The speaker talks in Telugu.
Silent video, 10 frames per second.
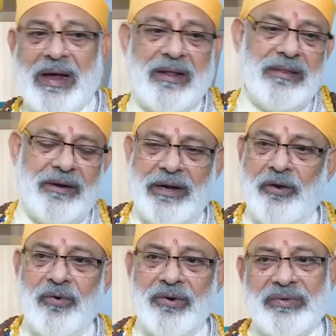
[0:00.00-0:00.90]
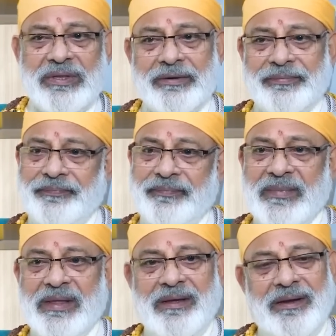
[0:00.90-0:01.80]
అందరూ ఇల్లు ఉడుస్తారు
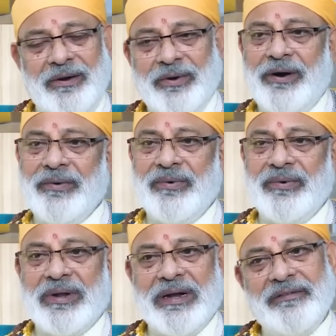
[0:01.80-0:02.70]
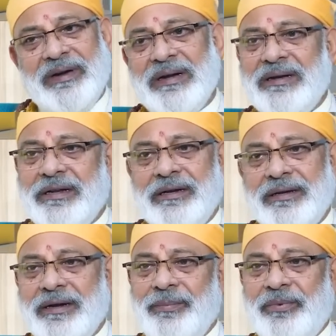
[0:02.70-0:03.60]
ఇల్లు కడుక్కుంటారు ఇవన్నీ
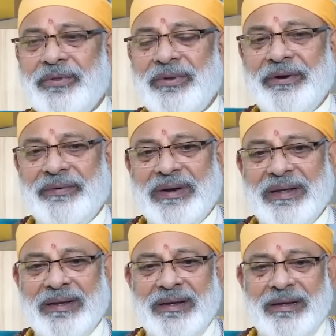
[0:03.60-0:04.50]
జరిగిపోతూనే ఉంటాయి